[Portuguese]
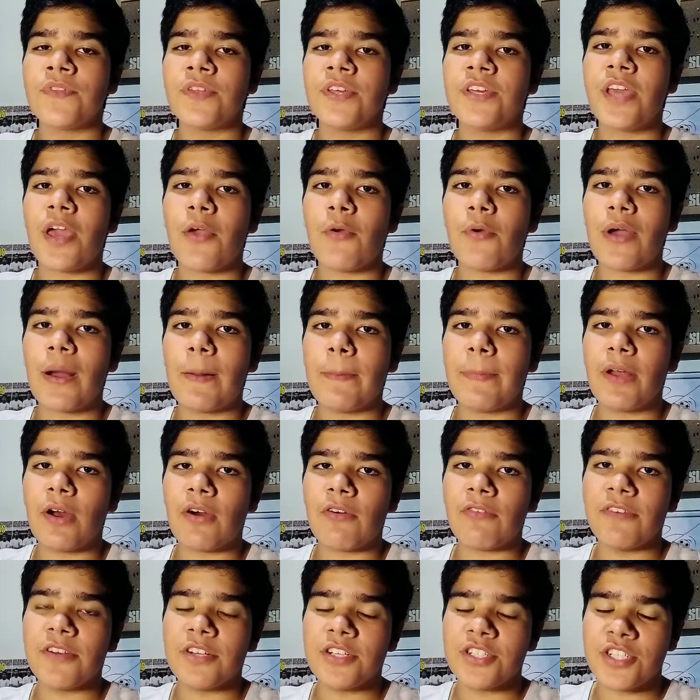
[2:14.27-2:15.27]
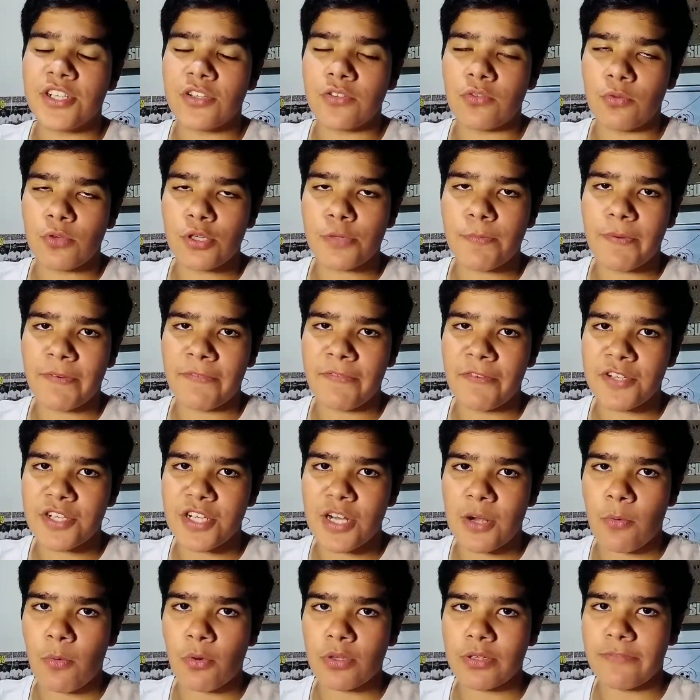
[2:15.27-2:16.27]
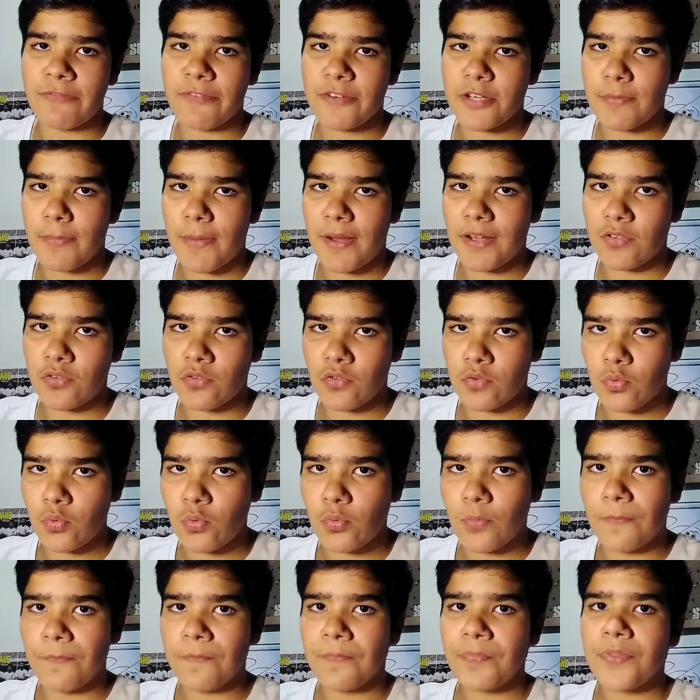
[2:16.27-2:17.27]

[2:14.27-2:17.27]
E aí o Gabriel Jesus, para fechar a conta, fez mais um.